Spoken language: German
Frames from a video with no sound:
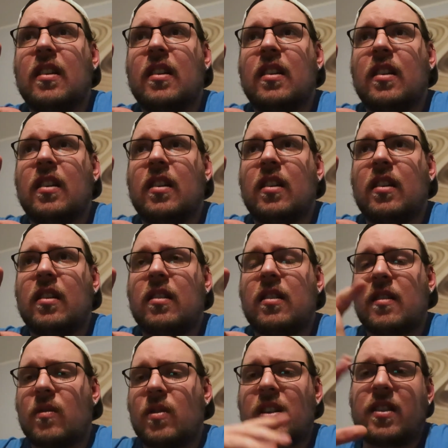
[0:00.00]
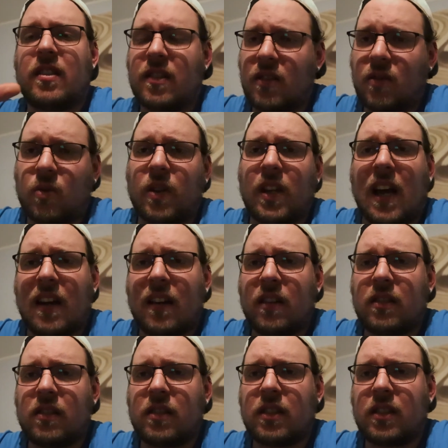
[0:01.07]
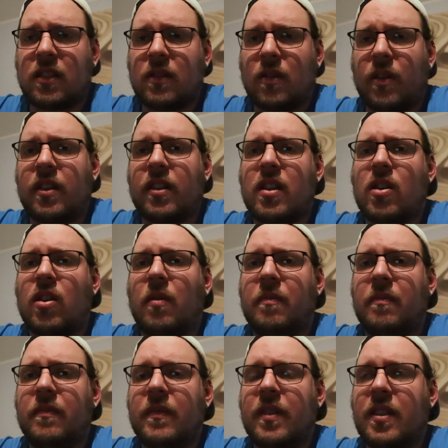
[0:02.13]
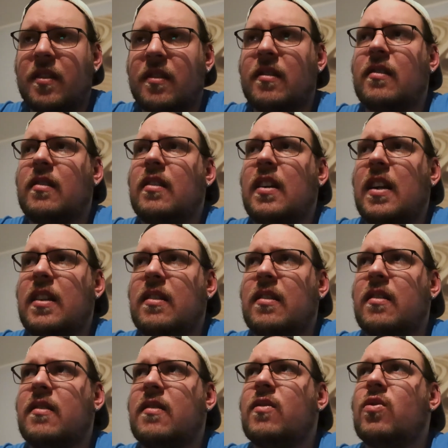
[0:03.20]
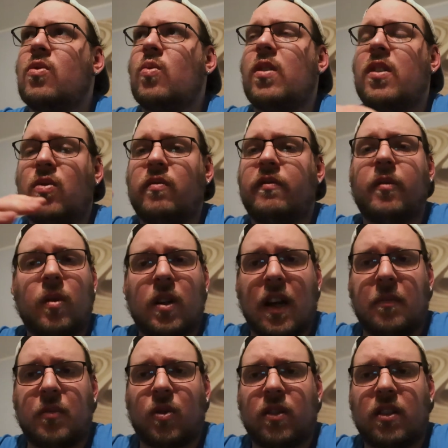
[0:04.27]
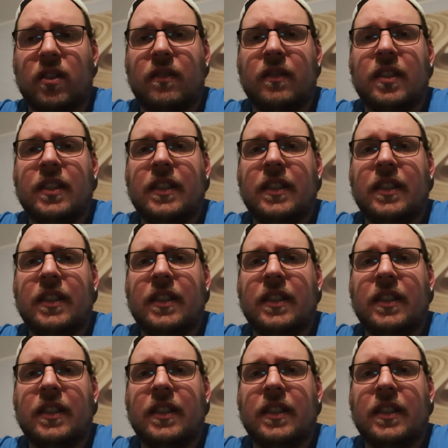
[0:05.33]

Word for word: äh, da, oder dieser Trojaner äh, heute gekommen ist, äh, hätte ich das so oder so vorgehabt heute.